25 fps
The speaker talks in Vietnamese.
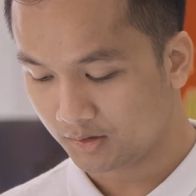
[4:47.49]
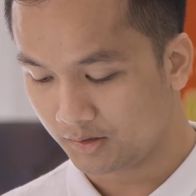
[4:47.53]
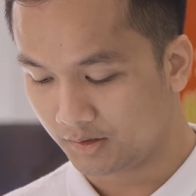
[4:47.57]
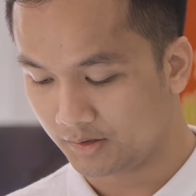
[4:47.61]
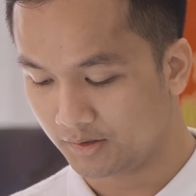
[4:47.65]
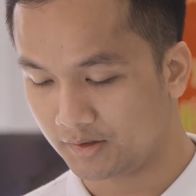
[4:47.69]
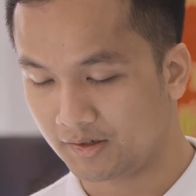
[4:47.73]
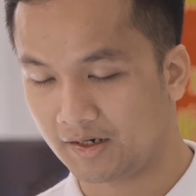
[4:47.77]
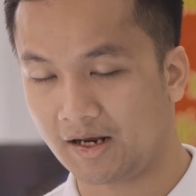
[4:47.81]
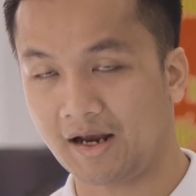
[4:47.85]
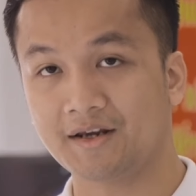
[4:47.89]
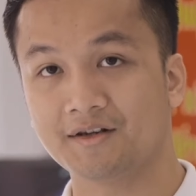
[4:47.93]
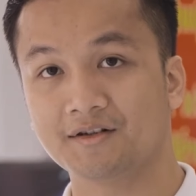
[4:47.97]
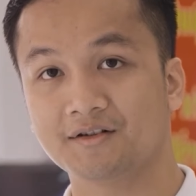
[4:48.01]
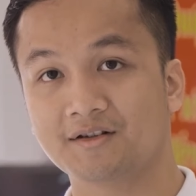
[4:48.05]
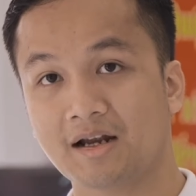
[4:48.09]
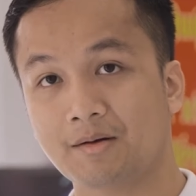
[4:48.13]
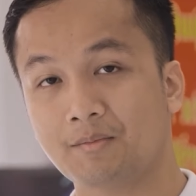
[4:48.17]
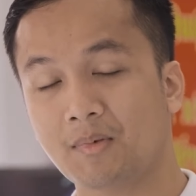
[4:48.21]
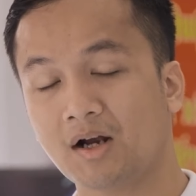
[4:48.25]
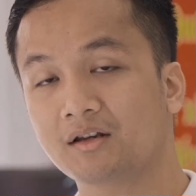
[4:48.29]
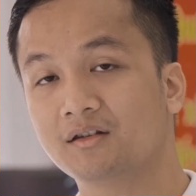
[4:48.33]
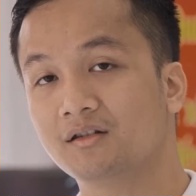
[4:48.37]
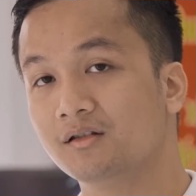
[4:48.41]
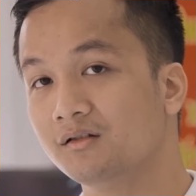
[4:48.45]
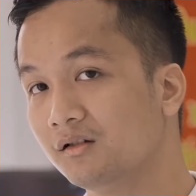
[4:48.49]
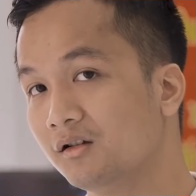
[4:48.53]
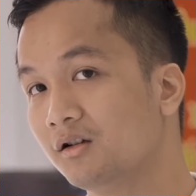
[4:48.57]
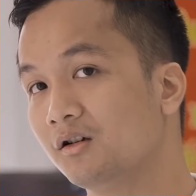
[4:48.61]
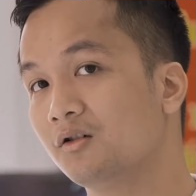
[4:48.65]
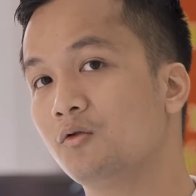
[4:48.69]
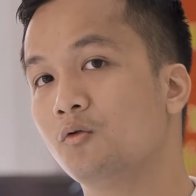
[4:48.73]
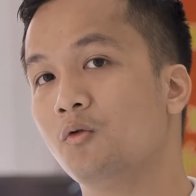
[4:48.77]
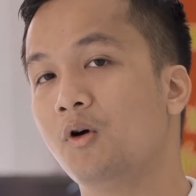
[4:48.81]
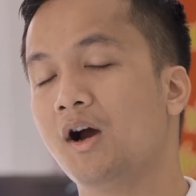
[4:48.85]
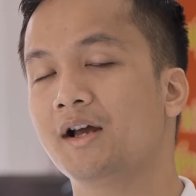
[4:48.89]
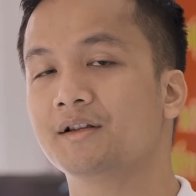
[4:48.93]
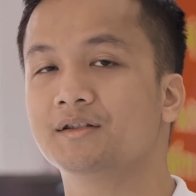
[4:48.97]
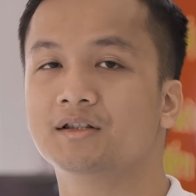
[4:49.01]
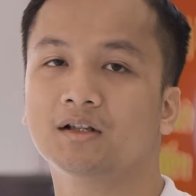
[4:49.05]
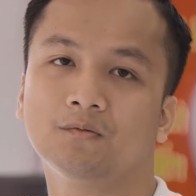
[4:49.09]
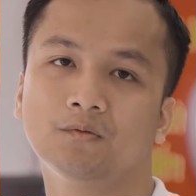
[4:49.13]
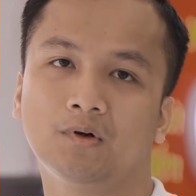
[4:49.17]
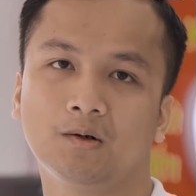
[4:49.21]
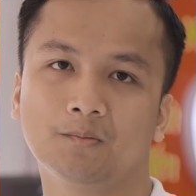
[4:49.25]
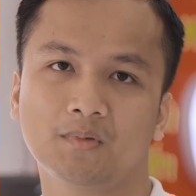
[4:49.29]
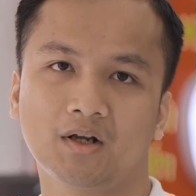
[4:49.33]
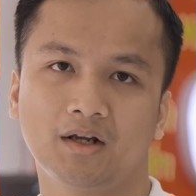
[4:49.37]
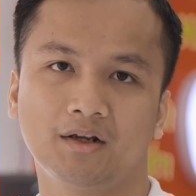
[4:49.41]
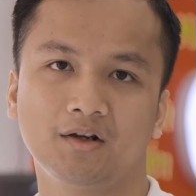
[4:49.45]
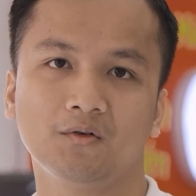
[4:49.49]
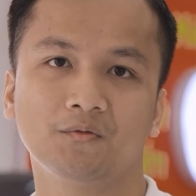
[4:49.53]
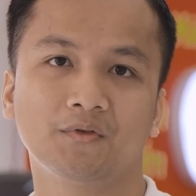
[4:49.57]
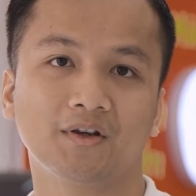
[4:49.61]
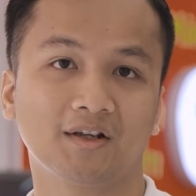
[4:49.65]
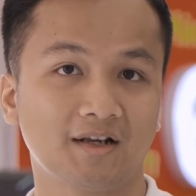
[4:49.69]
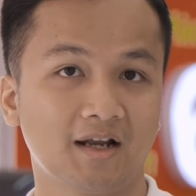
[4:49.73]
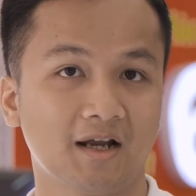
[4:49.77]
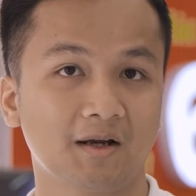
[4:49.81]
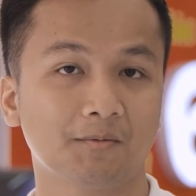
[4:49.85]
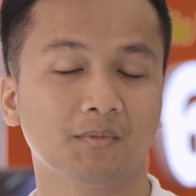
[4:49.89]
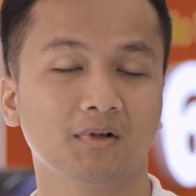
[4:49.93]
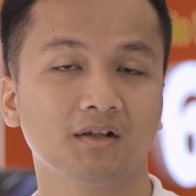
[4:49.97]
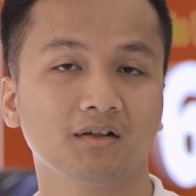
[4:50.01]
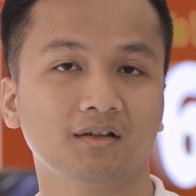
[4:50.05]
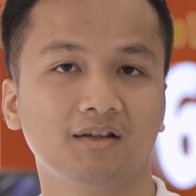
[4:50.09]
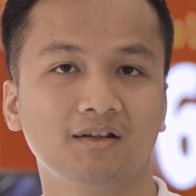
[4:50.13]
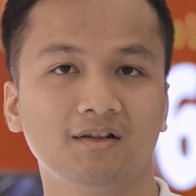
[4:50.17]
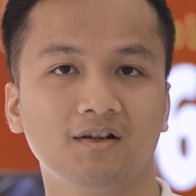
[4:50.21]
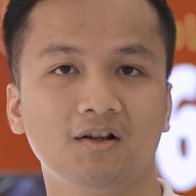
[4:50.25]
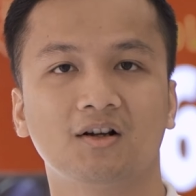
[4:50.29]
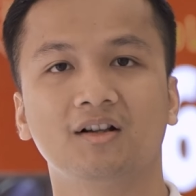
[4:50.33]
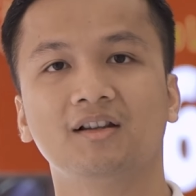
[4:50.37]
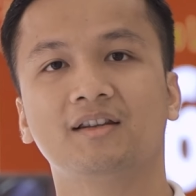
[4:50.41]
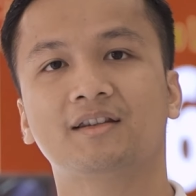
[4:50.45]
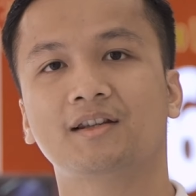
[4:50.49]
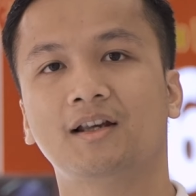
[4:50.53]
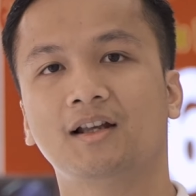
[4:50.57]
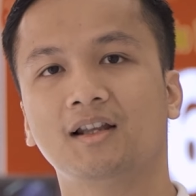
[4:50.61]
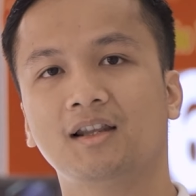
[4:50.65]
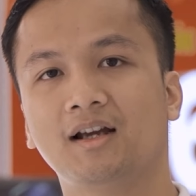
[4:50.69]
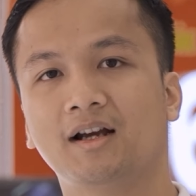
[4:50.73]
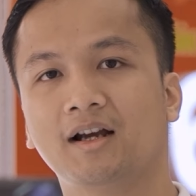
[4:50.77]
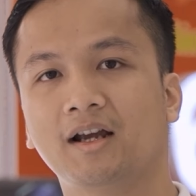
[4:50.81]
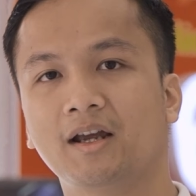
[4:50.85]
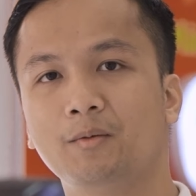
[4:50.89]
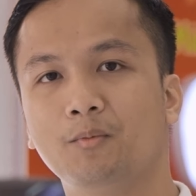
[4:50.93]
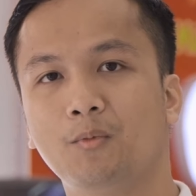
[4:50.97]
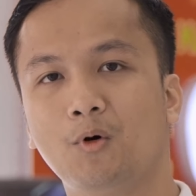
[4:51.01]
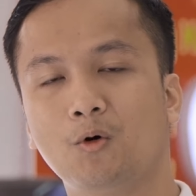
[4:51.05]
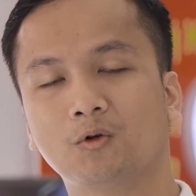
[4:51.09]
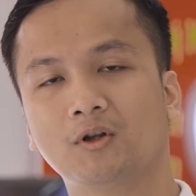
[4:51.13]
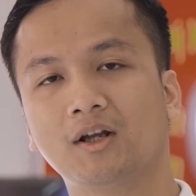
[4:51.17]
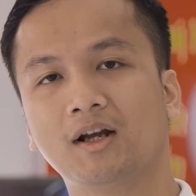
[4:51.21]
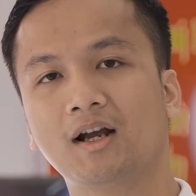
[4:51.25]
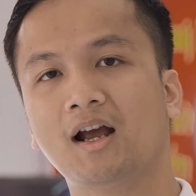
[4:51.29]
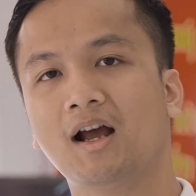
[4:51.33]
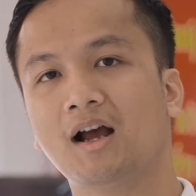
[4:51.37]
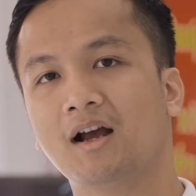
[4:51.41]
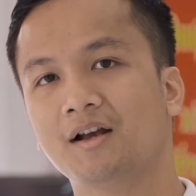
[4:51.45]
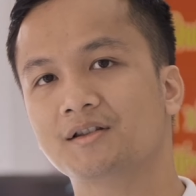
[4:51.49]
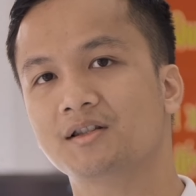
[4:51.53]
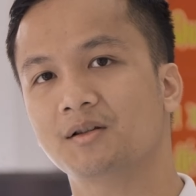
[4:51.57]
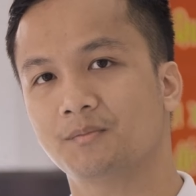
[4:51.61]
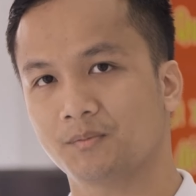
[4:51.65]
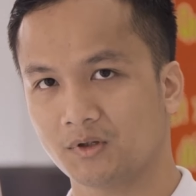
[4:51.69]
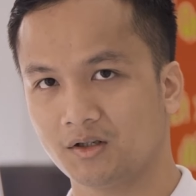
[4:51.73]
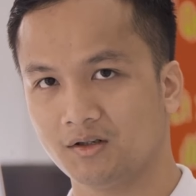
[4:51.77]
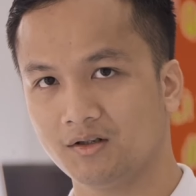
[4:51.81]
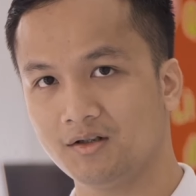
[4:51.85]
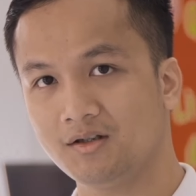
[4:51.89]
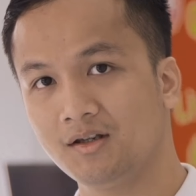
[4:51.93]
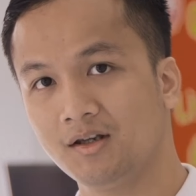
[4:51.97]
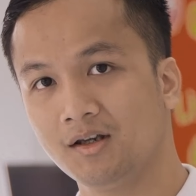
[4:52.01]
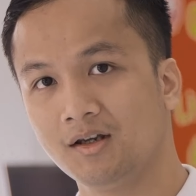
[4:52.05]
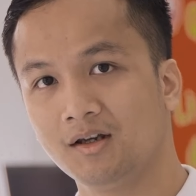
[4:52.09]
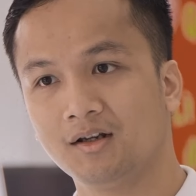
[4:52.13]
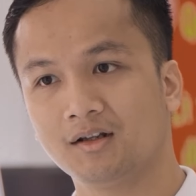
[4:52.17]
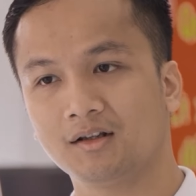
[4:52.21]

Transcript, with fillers: Thì ngày ra mắt chính thức của hai sản phẩm này ở Việt Nam thì nó sẽ là ngày một tháng hai sắp tới.